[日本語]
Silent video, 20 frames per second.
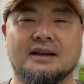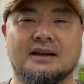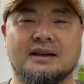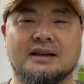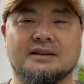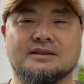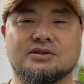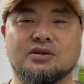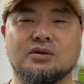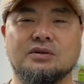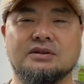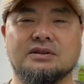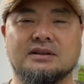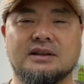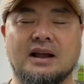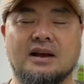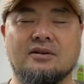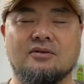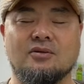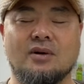えー、そういっ
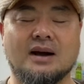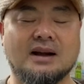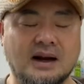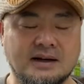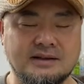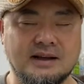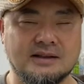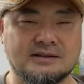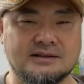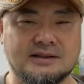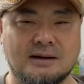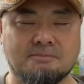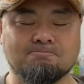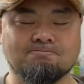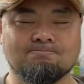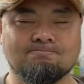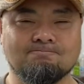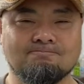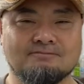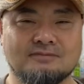た分かりやすさ、
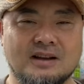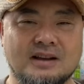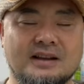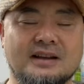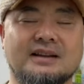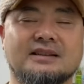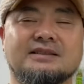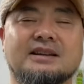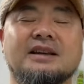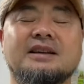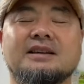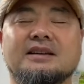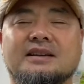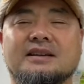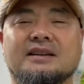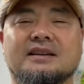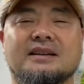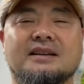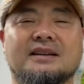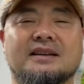えー、ぜひ
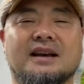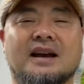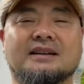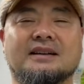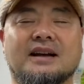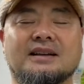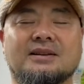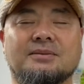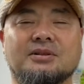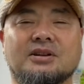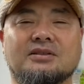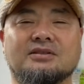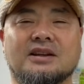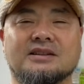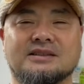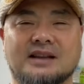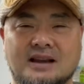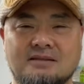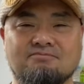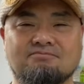考えてみてくだ
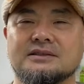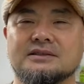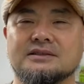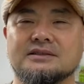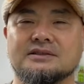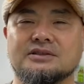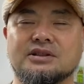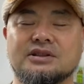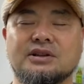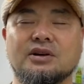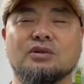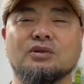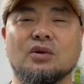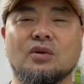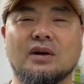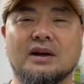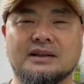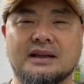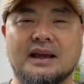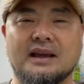さい。次の
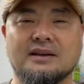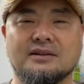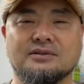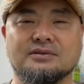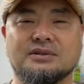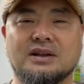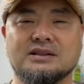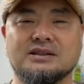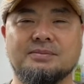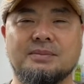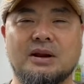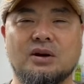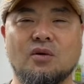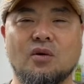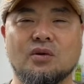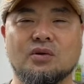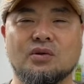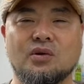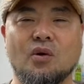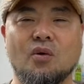動画でふたつめ
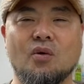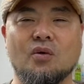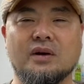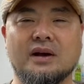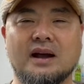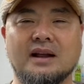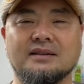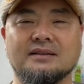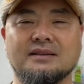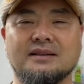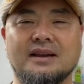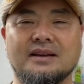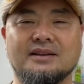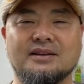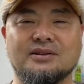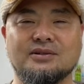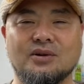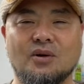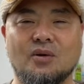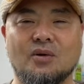の共感で
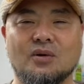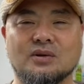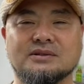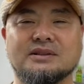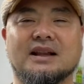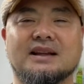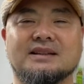きるをお伝